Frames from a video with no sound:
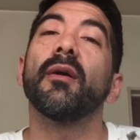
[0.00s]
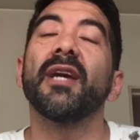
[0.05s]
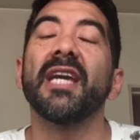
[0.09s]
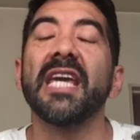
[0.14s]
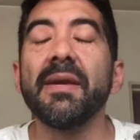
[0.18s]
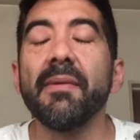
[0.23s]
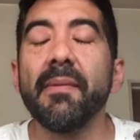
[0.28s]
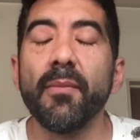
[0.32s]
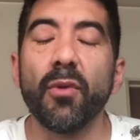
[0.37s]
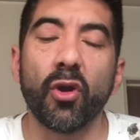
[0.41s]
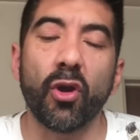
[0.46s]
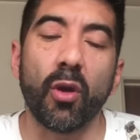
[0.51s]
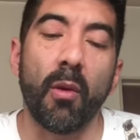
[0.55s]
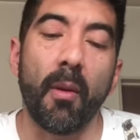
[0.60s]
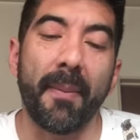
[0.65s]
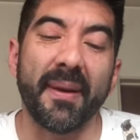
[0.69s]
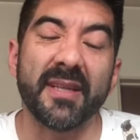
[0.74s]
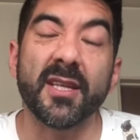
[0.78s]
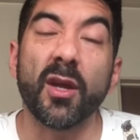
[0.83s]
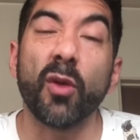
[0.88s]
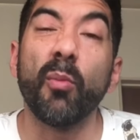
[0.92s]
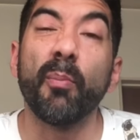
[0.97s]
íbamos como a
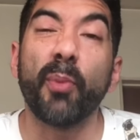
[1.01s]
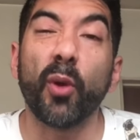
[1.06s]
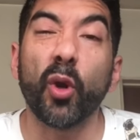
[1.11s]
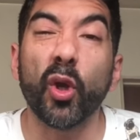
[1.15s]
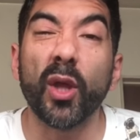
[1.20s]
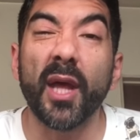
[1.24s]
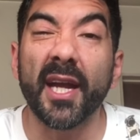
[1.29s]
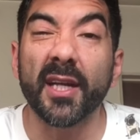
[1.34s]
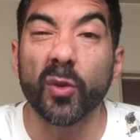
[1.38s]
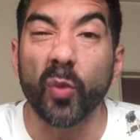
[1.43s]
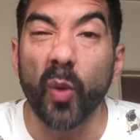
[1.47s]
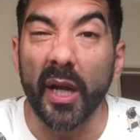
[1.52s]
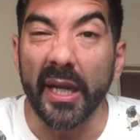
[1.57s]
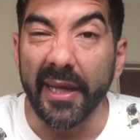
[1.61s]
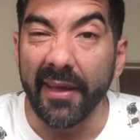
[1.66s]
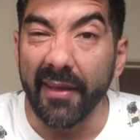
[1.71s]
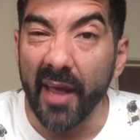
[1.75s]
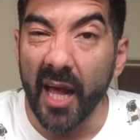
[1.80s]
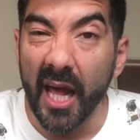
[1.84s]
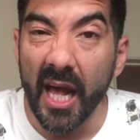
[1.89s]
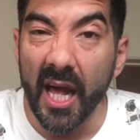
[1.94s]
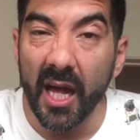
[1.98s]
pasar un poco de
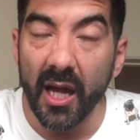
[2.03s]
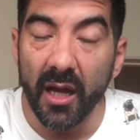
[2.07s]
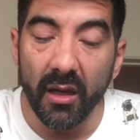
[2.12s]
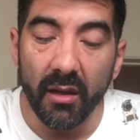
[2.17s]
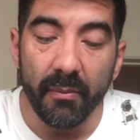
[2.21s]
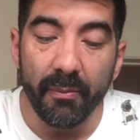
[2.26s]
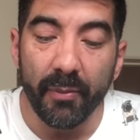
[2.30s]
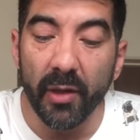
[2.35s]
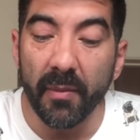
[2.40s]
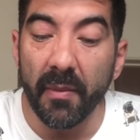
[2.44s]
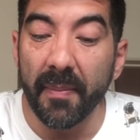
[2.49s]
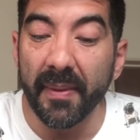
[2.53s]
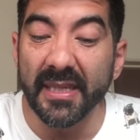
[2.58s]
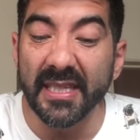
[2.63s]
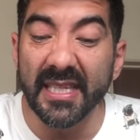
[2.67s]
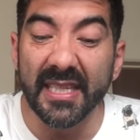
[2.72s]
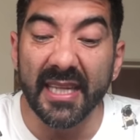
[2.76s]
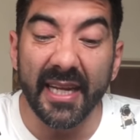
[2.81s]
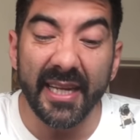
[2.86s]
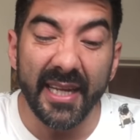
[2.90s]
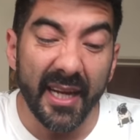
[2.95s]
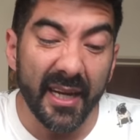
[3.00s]
actualidad, pero me parece
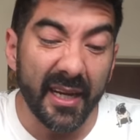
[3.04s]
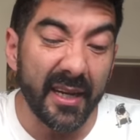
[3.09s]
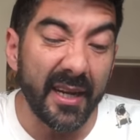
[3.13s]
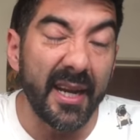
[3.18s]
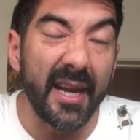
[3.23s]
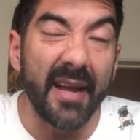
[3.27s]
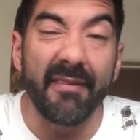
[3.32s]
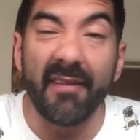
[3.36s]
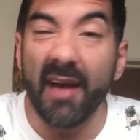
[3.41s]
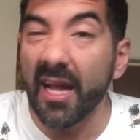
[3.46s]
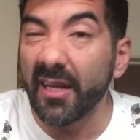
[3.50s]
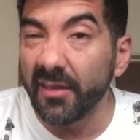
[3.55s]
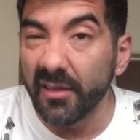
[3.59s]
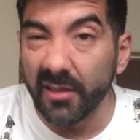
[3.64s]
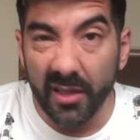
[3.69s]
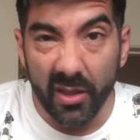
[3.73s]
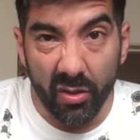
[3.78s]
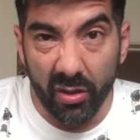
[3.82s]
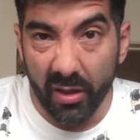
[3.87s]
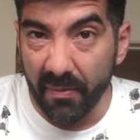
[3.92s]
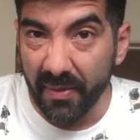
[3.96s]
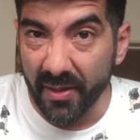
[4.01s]
tan irrelevante
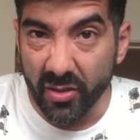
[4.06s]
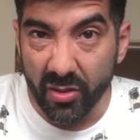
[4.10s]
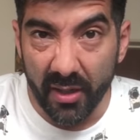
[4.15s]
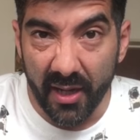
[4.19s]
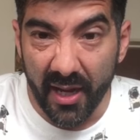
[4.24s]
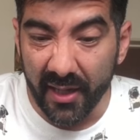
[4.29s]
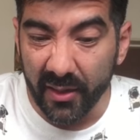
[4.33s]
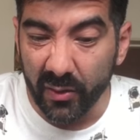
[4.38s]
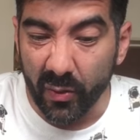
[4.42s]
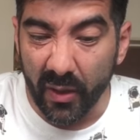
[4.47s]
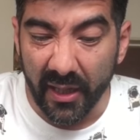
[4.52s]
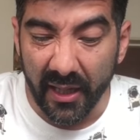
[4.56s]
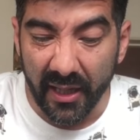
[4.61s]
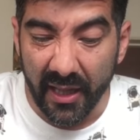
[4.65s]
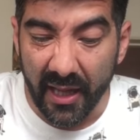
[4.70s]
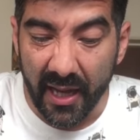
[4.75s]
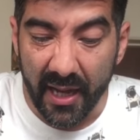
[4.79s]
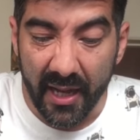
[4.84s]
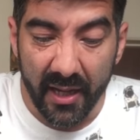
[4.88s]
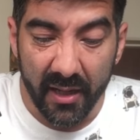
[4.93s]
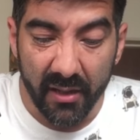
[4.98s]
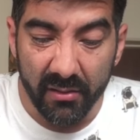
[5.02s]
lo que pasó en la
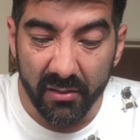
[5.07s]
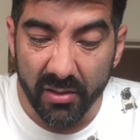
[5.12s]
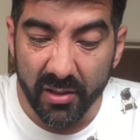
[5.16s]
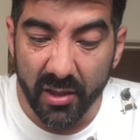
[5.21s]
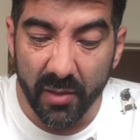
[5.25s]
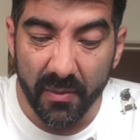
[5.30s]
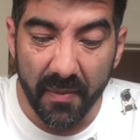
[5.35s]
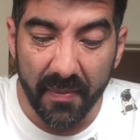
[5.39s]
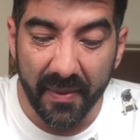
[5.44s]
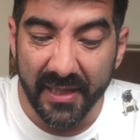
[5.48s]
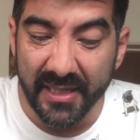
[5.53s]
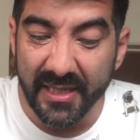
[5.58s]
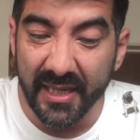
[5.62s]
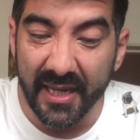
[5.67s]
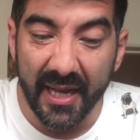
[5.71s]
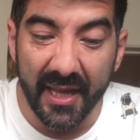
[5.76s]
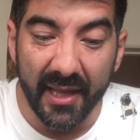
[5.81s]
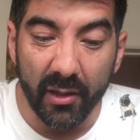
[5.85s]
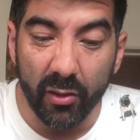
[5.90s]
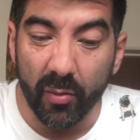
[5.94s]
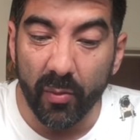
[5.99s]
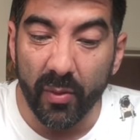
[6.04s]
actualidad. O sea, no me parece
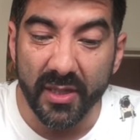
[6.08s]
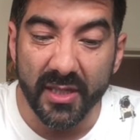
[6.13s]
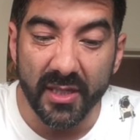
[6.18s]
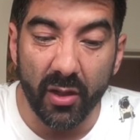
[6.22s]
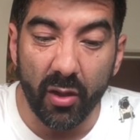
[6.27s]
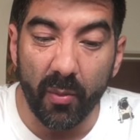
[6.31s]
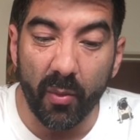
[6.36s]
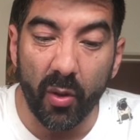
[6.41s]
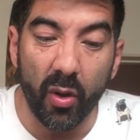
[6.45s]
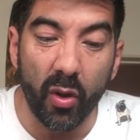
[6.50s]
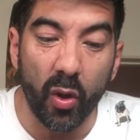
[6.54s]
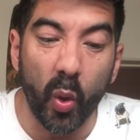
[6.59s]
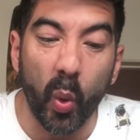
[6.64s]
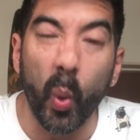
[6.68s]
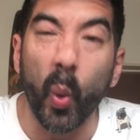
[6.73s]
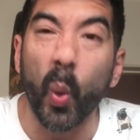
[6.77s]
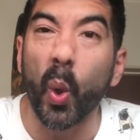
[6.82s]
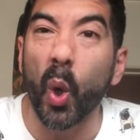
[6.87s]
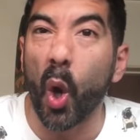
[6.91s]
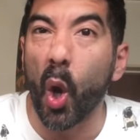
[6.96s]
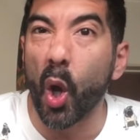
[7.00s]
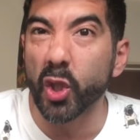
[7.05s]
nada como así como
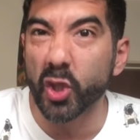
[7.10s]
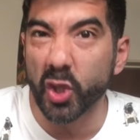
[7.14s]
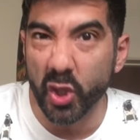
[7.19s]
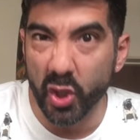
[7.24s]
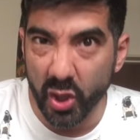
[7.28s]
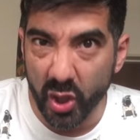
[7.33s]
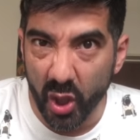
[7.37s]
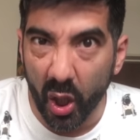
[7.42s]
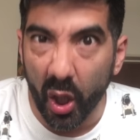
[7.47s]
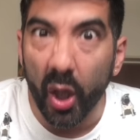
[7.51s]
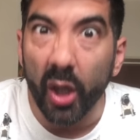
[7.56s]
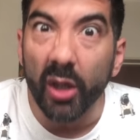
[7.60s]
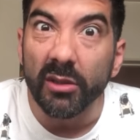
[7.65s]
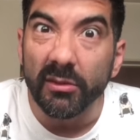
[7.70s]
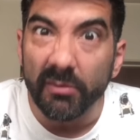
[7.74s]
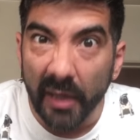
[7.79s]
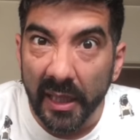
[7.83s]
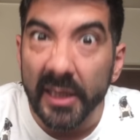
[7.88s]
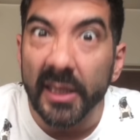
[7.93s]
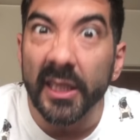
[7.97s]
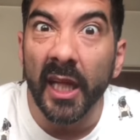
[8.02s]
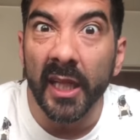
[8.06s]
jugoso.
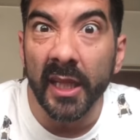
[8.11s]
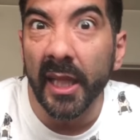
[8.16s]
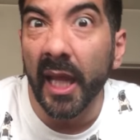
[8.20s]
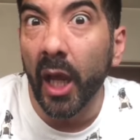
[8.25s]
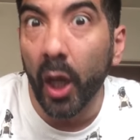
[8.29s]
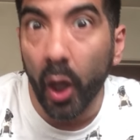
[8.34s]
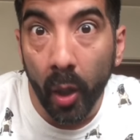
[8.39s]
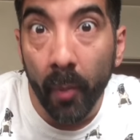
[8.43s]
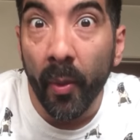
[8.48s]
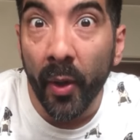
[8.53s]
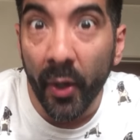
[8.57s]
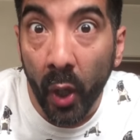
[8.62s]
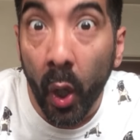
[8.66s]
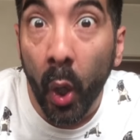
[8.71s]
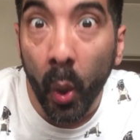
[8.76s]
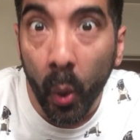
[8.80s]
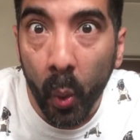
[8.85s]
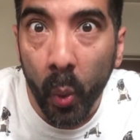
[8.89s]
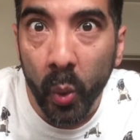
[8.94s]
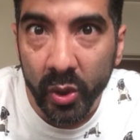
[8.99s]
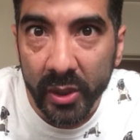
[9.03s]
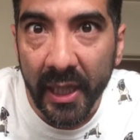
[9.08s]
¿Entendés? Como nos
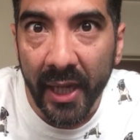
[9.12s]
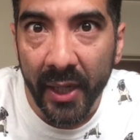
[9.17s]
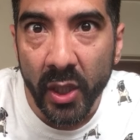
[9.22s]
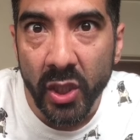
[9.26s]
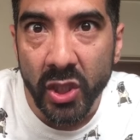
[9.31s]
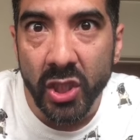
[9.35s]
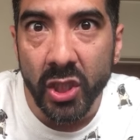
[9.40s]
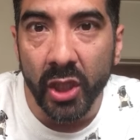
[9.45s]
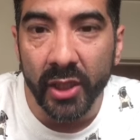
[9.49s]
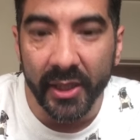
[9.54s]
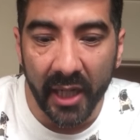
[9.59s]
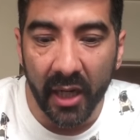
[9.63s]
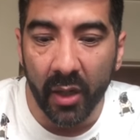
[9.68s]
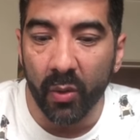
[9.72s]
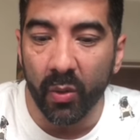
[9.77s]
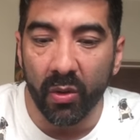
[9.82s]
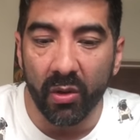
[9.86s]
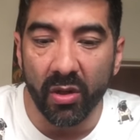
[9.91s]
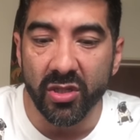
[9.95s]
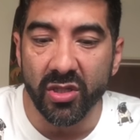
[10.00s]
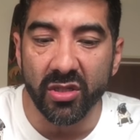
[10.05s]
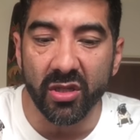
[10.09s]
gusta a nosotras
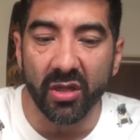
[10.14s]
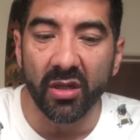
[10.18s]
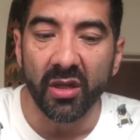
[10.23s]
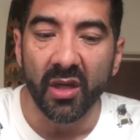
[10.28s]
jugoso